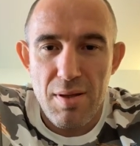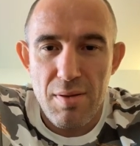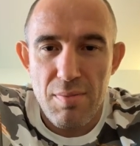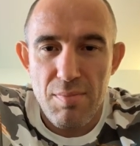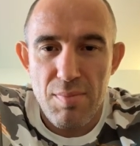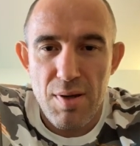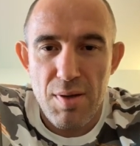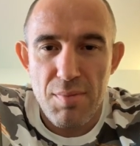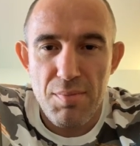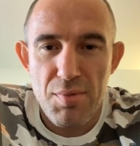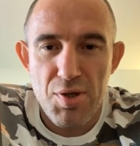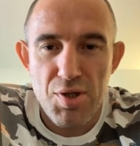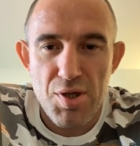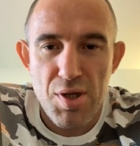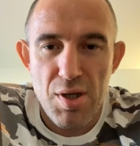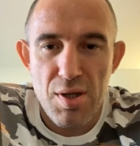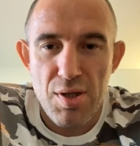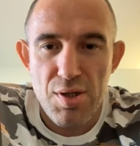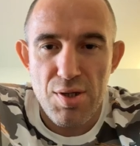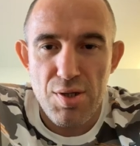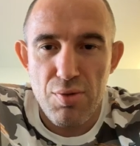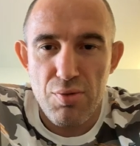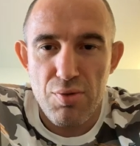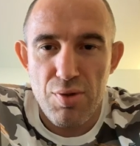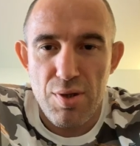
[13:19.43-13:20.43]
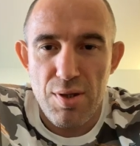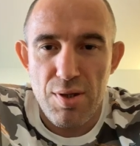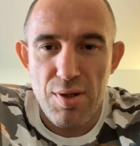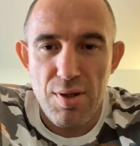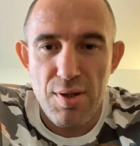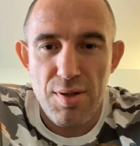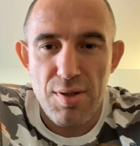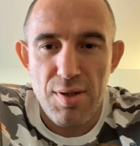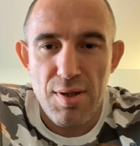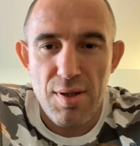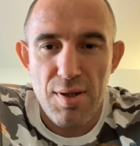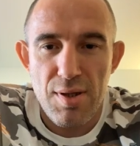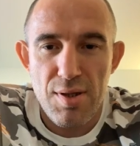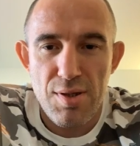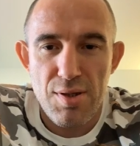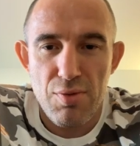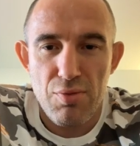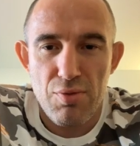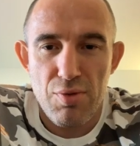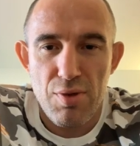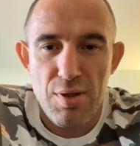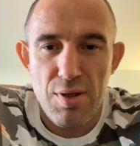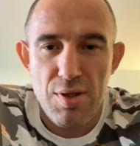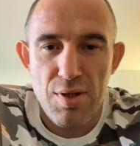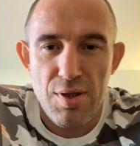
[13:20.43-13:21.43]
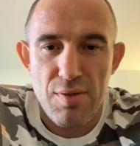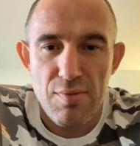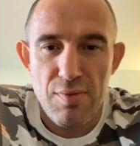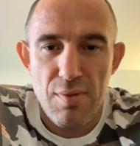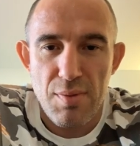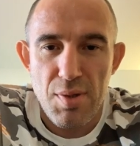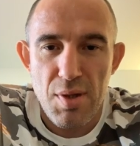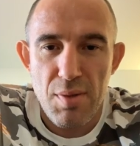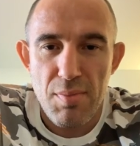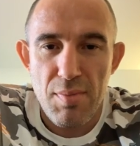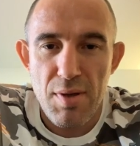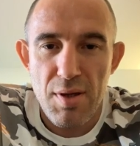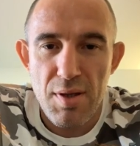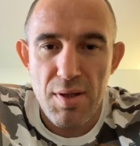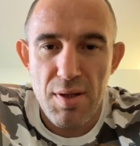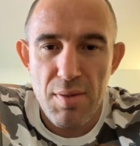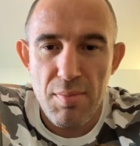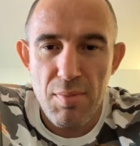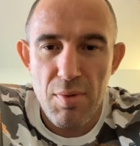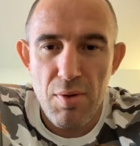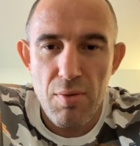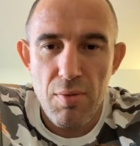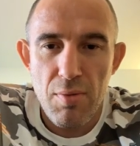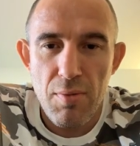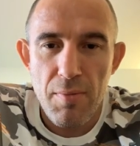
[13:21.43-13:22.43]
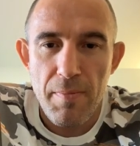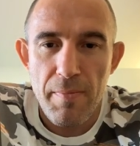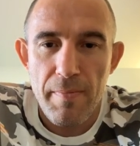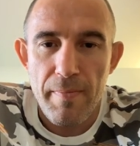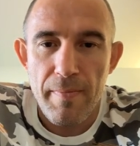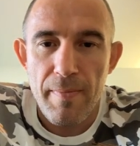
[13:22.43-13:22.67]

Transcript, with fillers: Пробежки каждое утро нет, не каждое утро я сейчас вообще бегать не могу.